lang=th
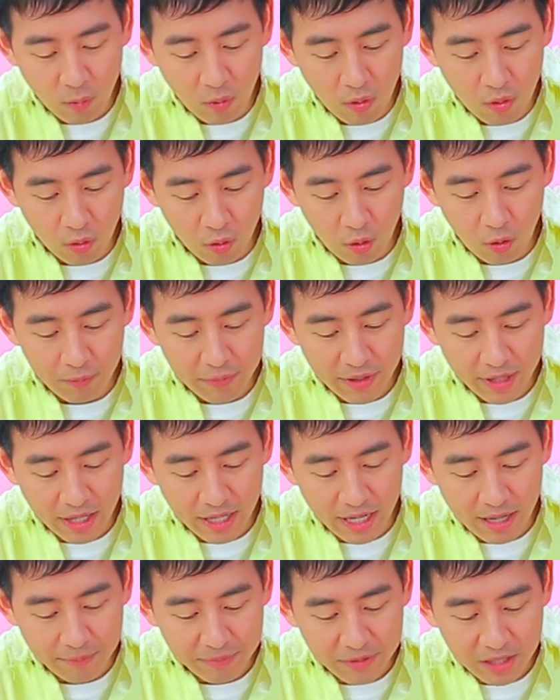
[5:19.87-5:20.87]
วงกลมนะ
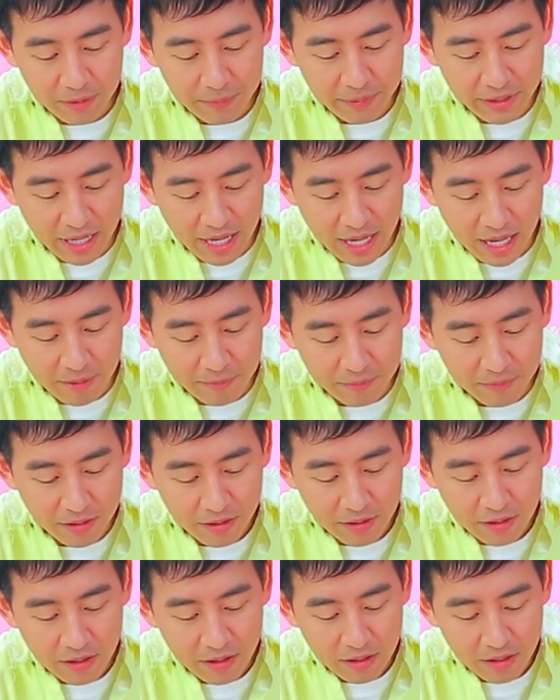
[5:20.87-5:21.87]
ครับ ที่พี่อาม
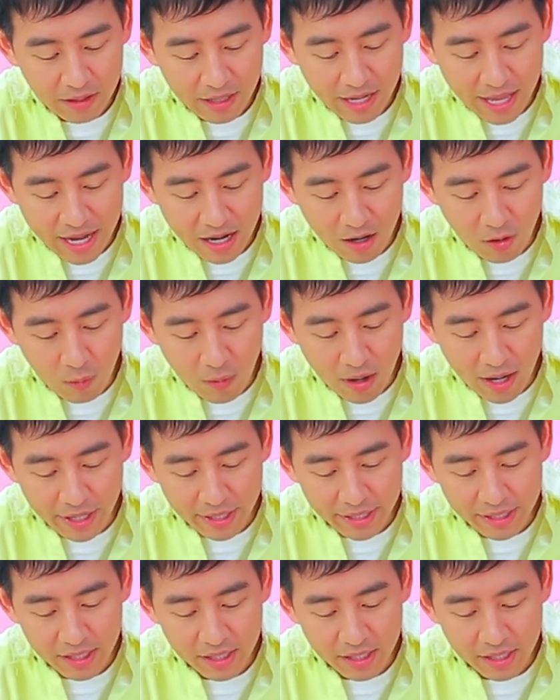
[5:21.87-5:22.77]
ล่างเอาไว้